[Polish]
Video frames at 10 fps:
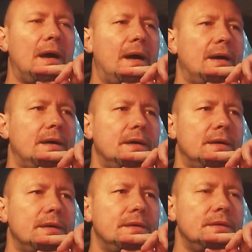E,
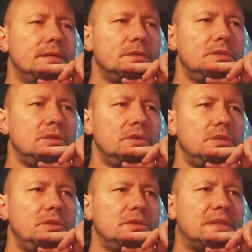
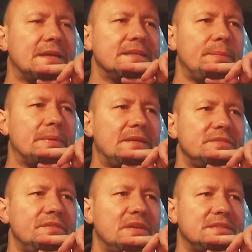I tak
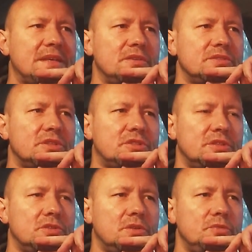naprawdę wracając
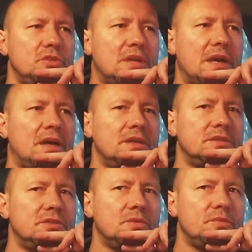jeszcze do Dominika,
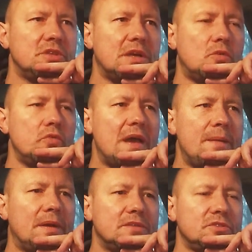e, do Dominika
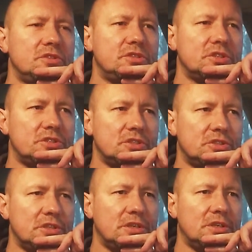Kuna, bardzo się cieszę,
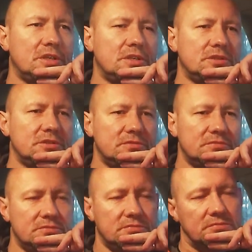że,
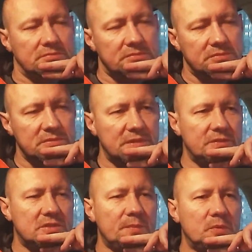że
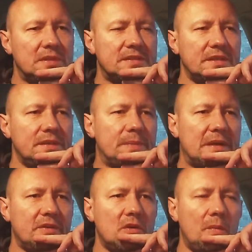wystąpił na tej
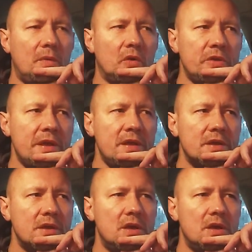prawej obronie.